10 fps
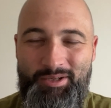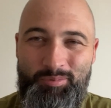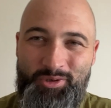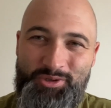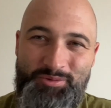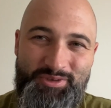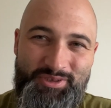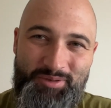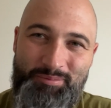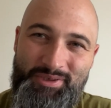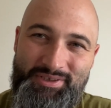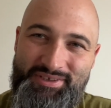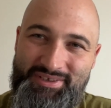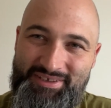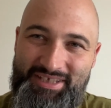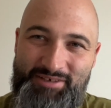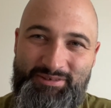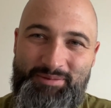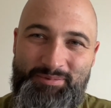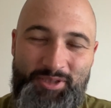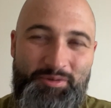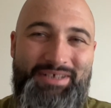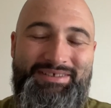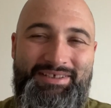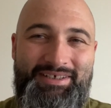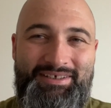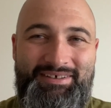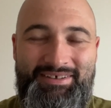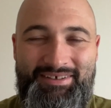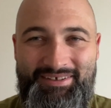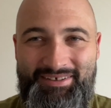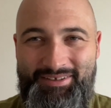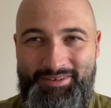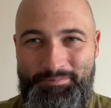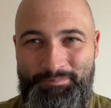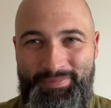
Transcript: Prosimy Cię, byś dał nam tę łaskę um,